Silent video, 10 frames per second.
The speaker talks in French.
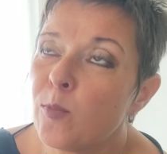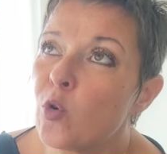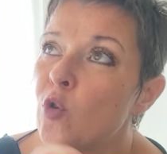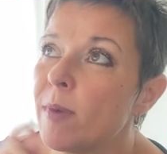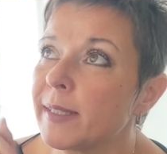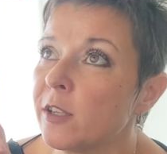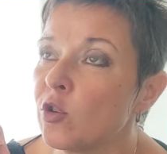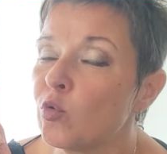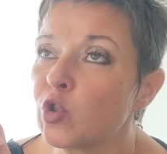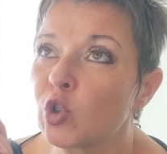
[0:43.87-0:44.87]
pour commencer
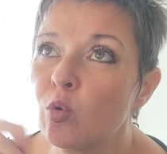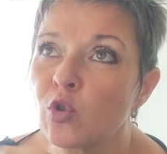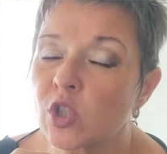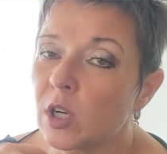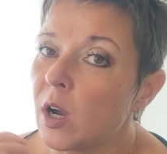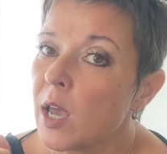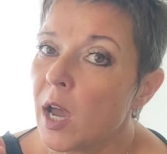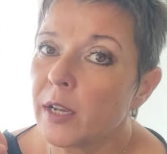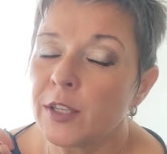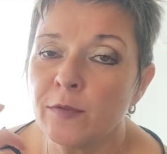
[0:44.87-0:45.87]
quelque chose
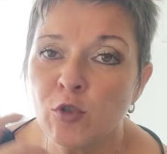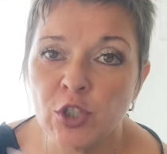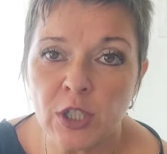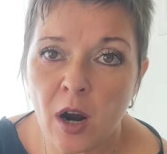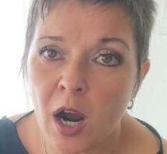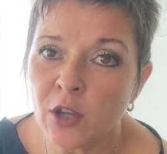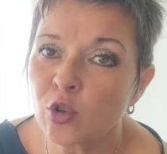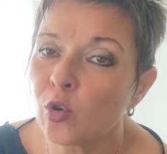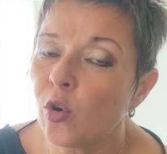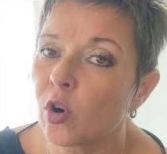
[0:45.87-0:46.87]
qui vous tient à
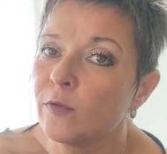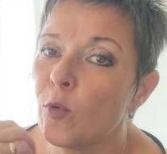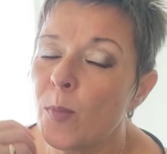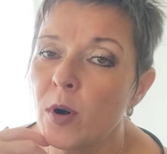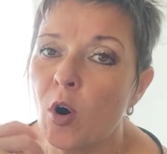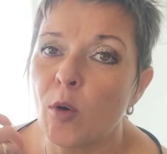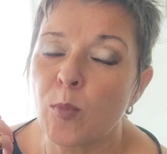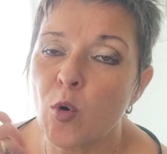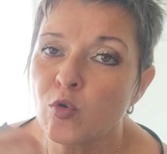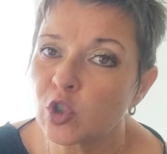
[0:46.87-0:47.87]
cœur, vos plans,
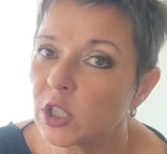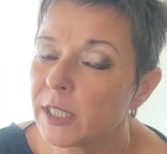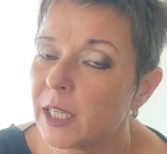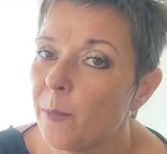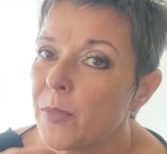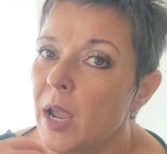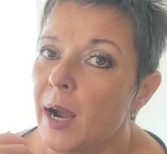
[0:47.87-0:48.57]
projets.